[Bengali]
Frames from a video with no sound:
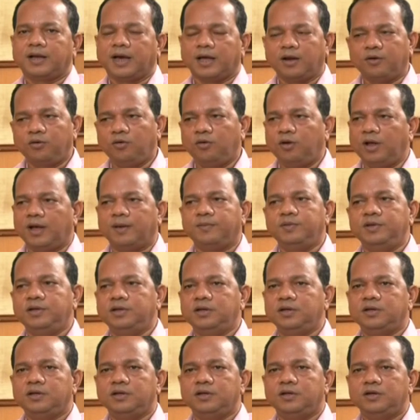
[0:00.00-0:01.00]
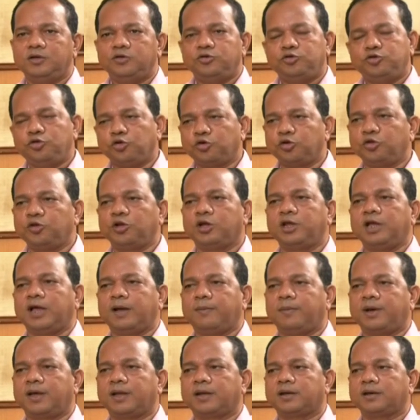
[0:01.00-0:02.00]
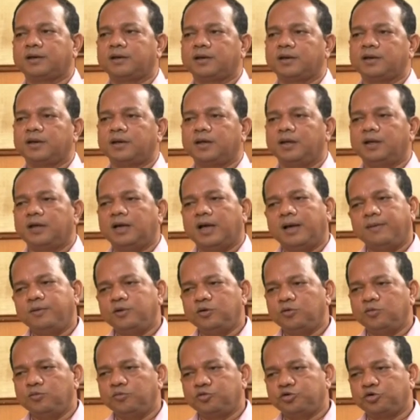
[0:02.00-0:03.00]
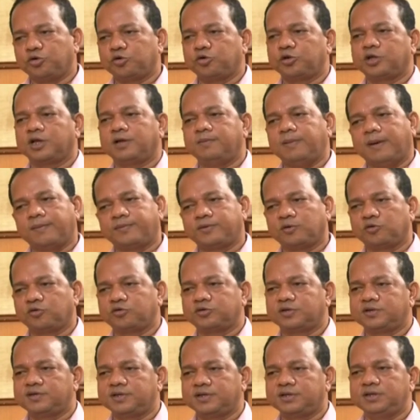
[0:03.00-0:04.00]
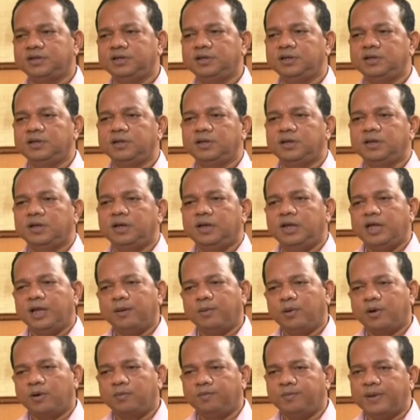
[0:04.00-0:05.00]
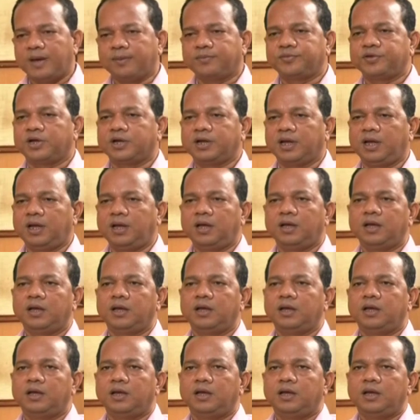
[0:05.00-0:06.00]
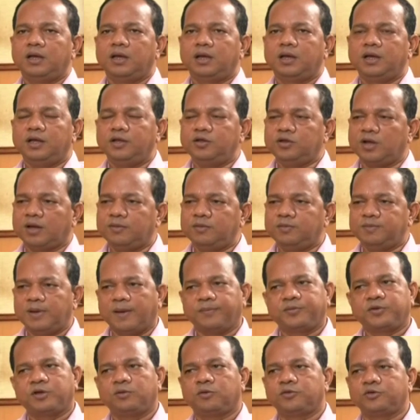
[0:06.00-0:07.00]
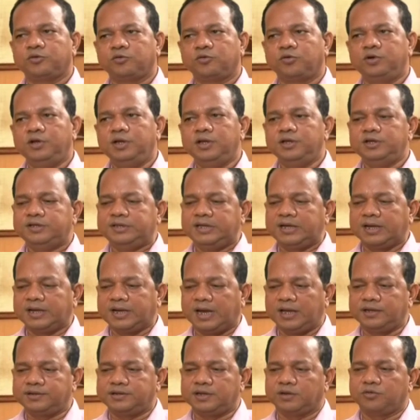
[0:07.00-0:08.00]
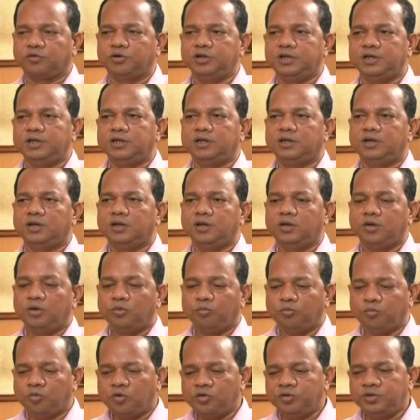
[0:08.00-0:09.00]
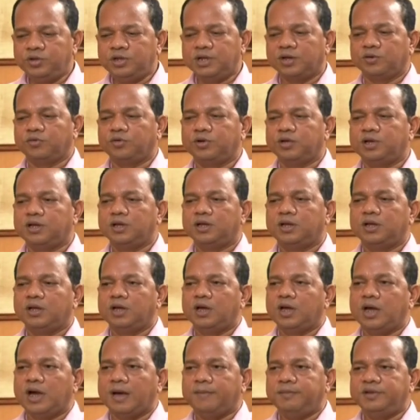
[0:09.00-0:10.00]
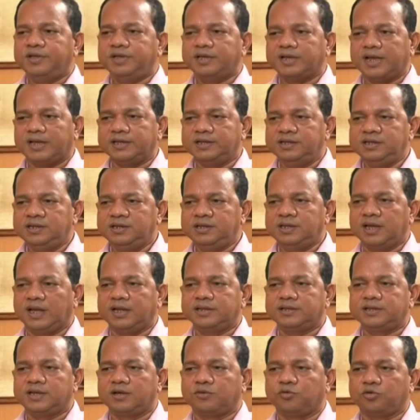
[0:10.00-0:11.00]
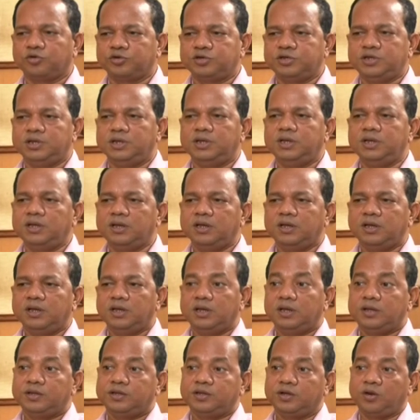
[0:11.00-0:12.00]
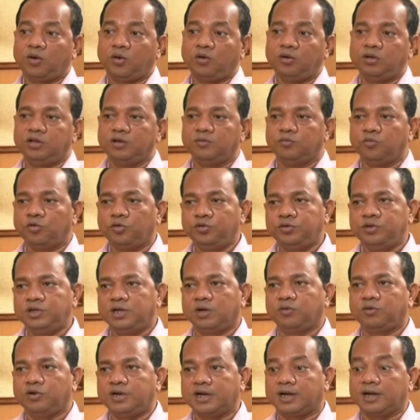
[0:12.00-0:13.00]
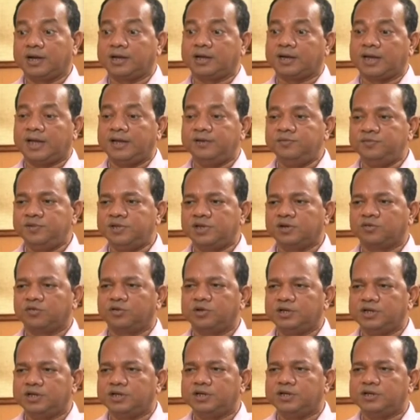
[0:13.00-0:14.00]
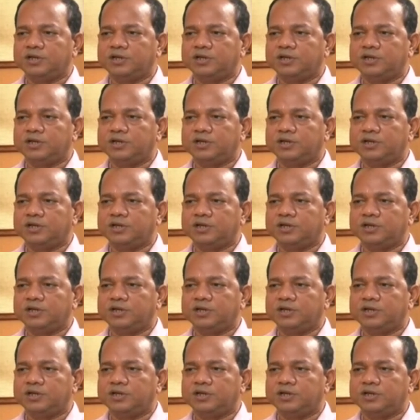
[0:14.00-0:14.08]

কারণ হলো আমি ছোট থেকে আমার আমি ছোট থেকে ব্যবসা করতে এসেছি এবং ব্যবসাটা কিন্তু আমি ব্যবসার মতো করি যে কাজটা করি মন দিয়ে করি আমি যে রাজনীতিটা আজকে করছি সেটা কিন্তু মন দিয়ে করি একটা টাইম দিয়ে করি